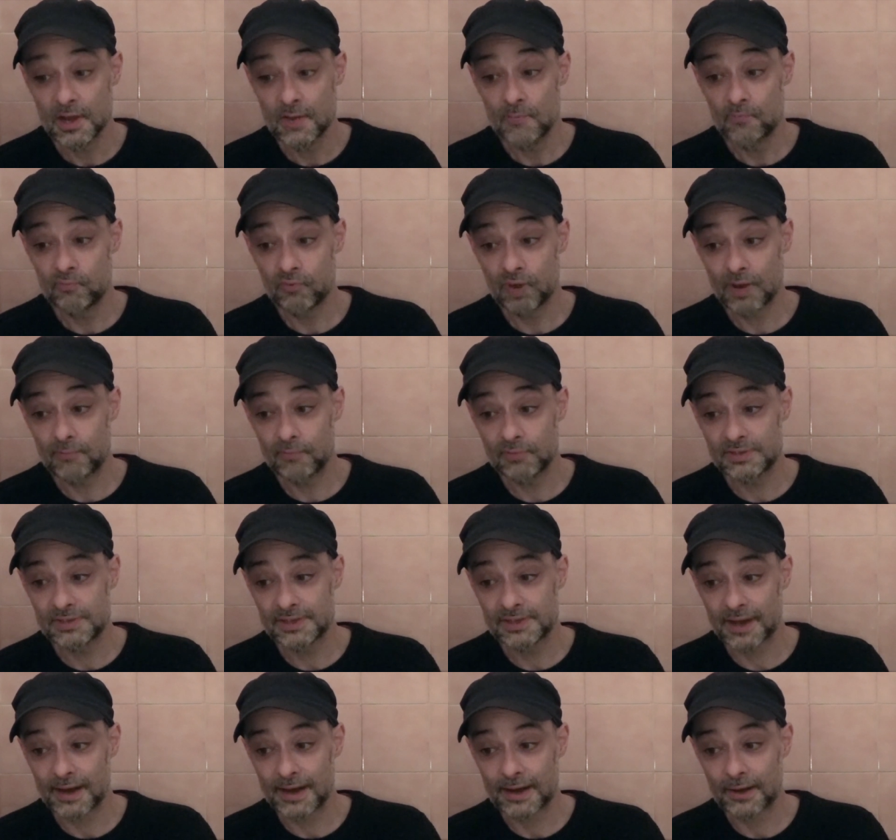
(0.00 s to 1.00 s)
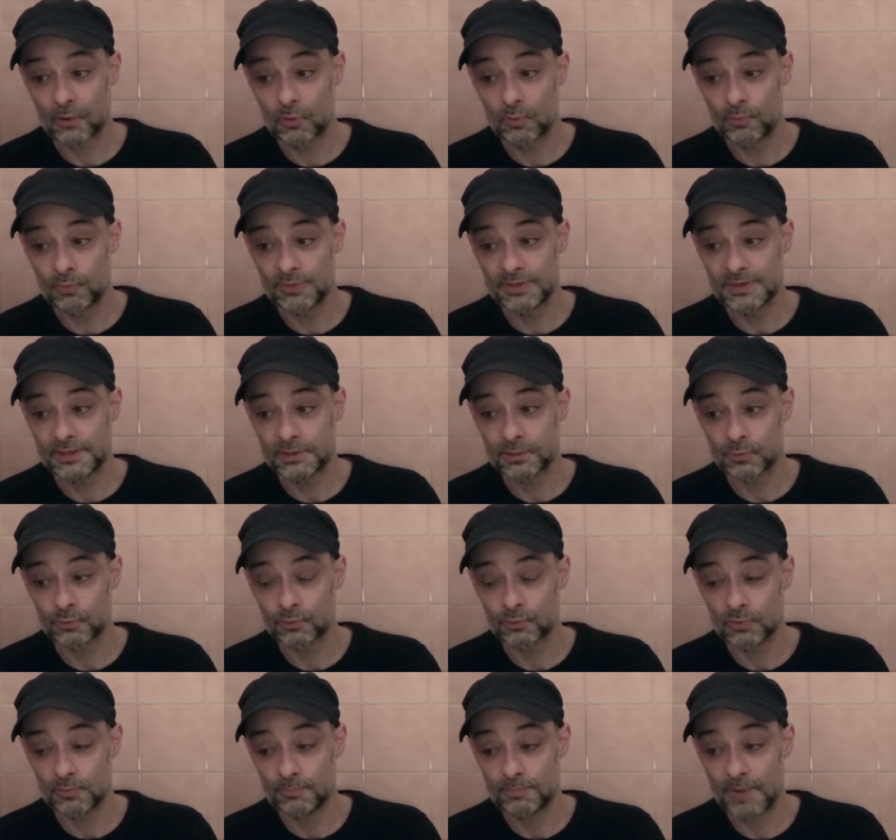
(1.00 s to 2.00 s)
pour aboutir à la composition
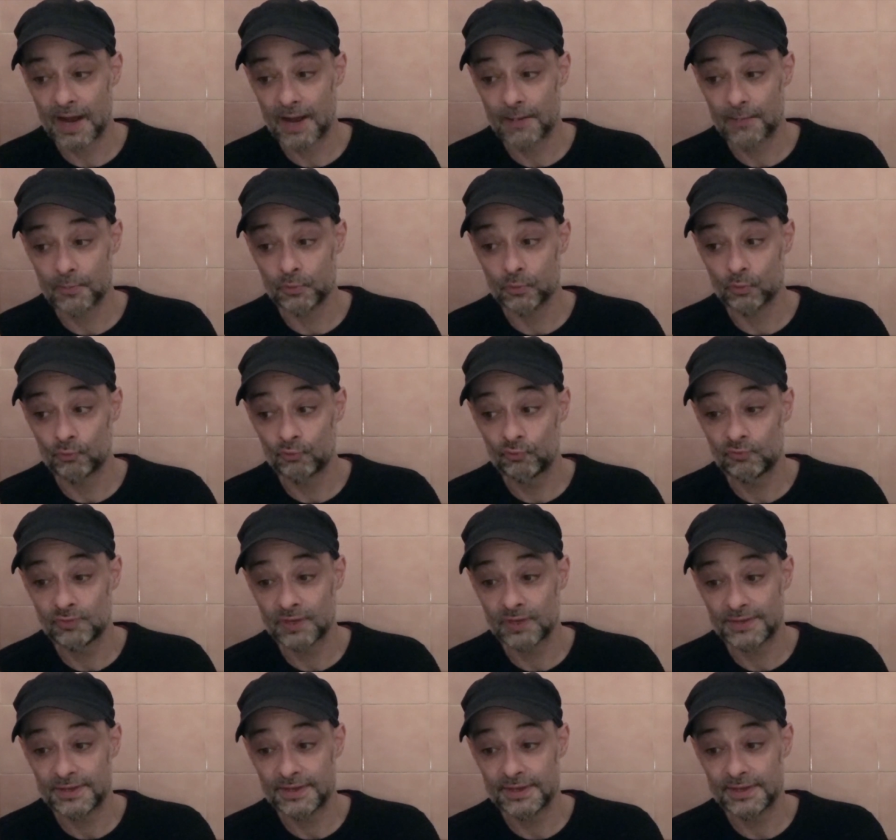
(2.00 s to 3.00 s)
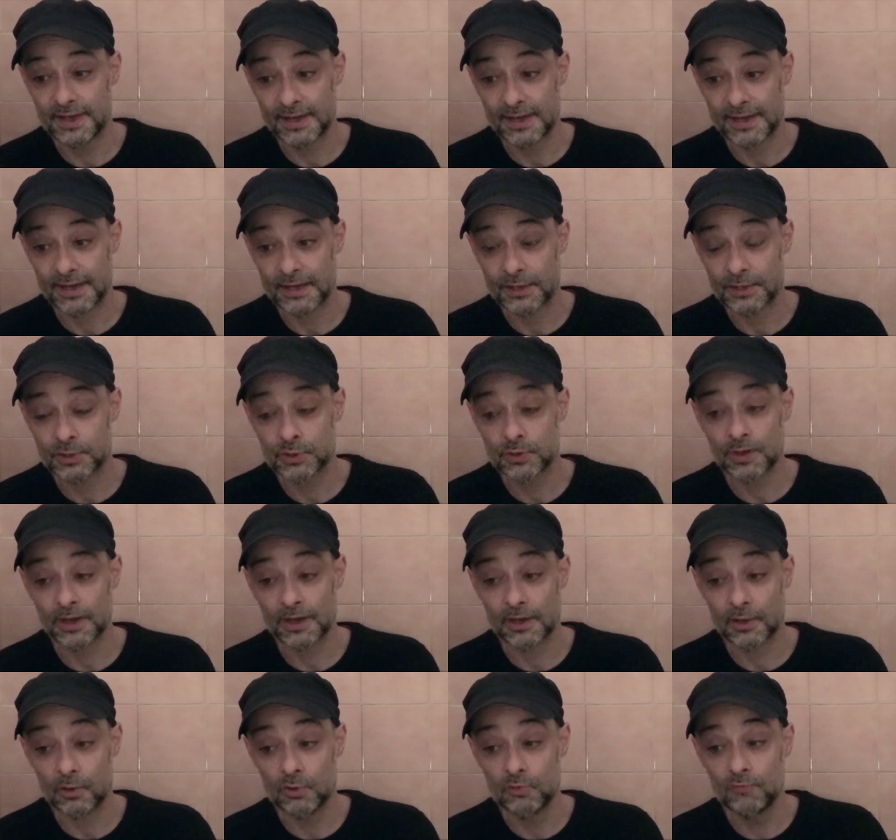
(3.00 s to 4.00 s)
d'une barbe dont tout indiquait qu'elle
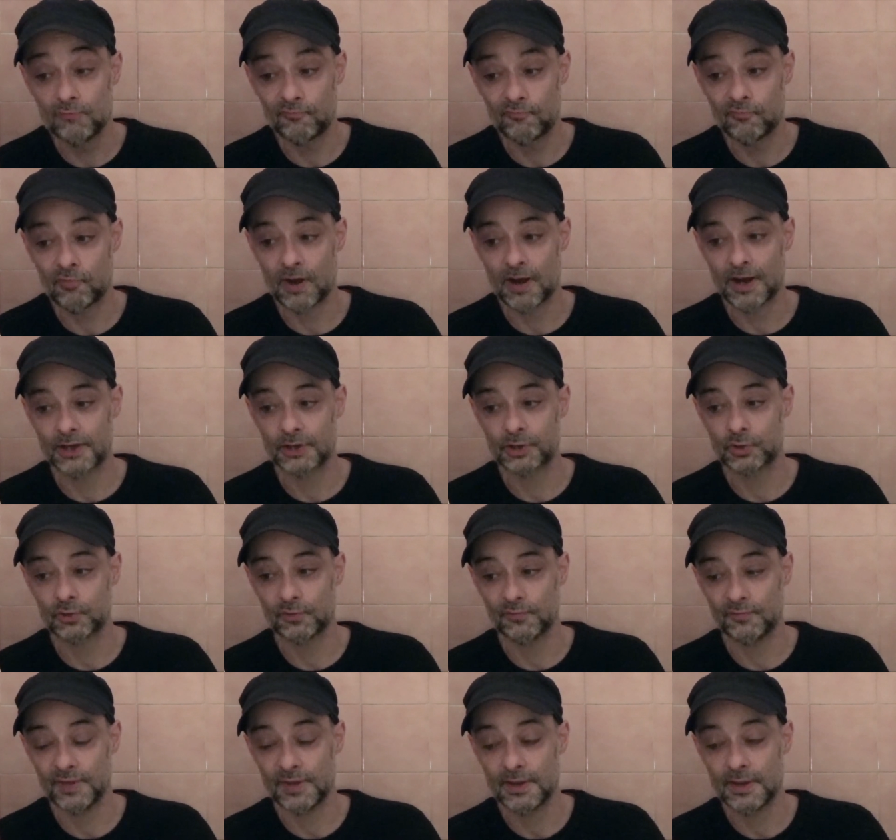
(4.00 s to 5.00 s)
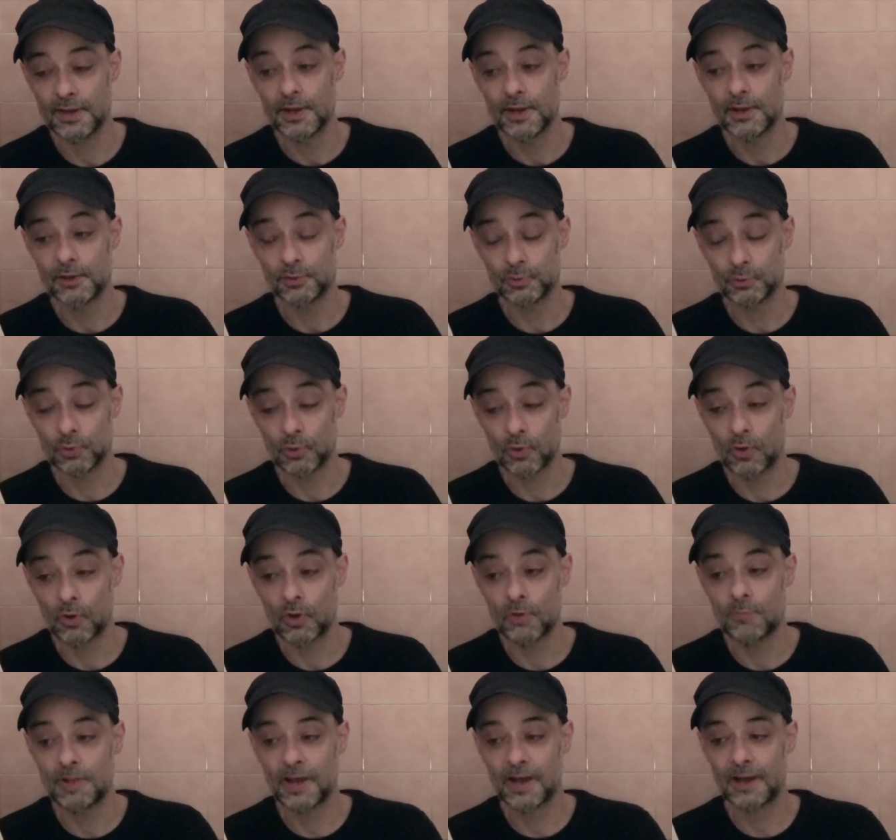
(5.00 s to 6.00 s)
serait une fois achevée d'une
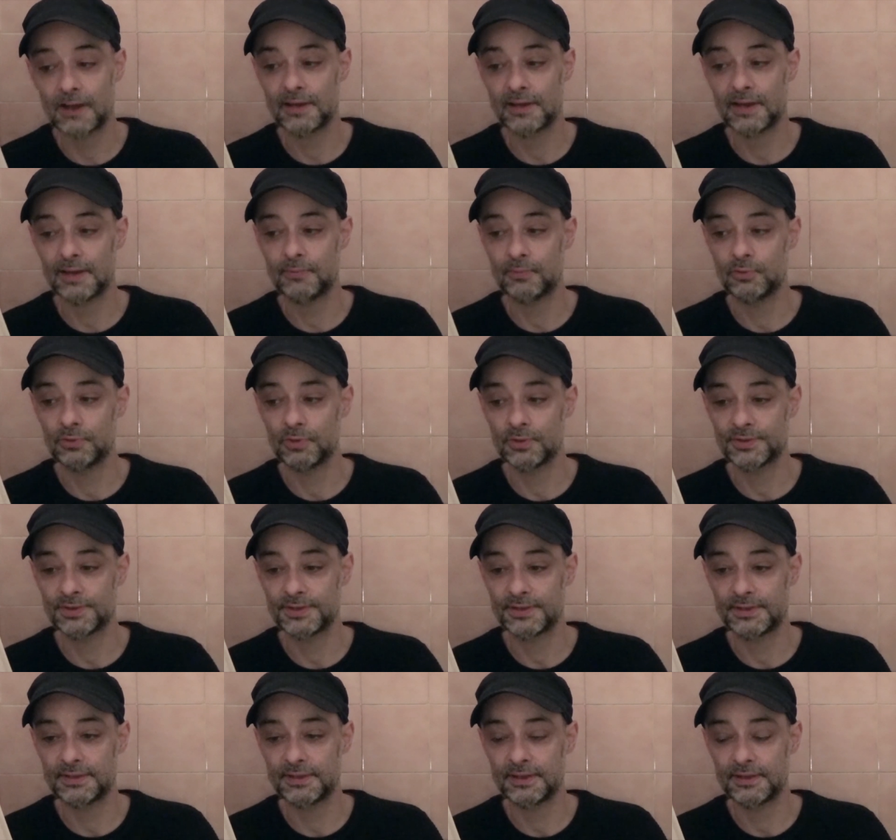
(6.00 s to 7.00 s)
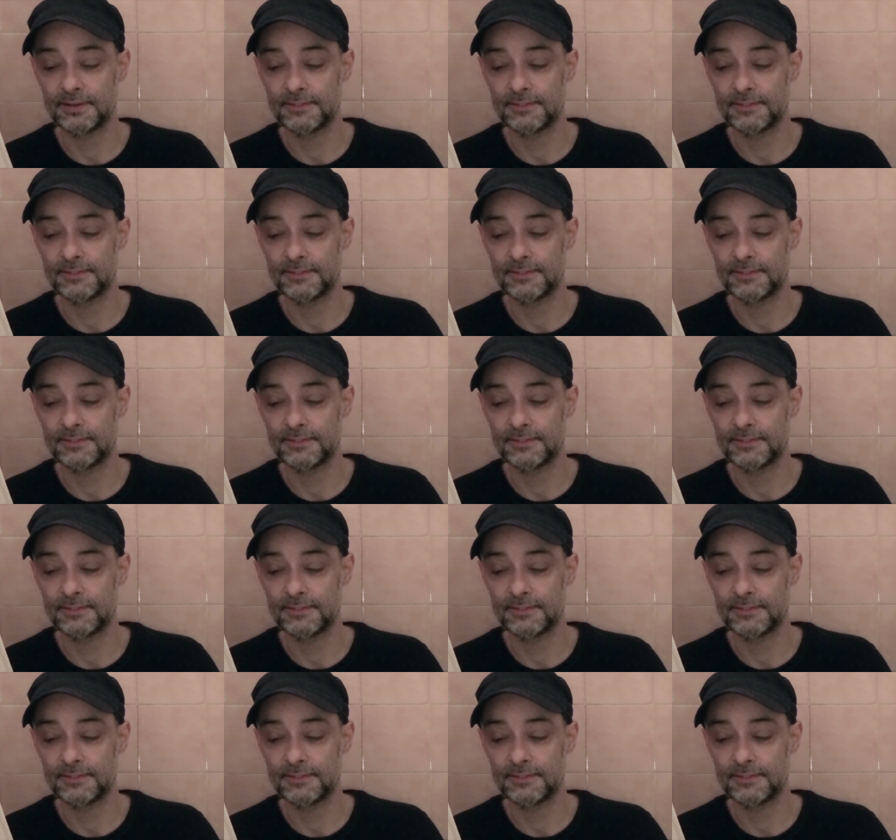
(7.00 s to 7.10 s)
remarquable densité.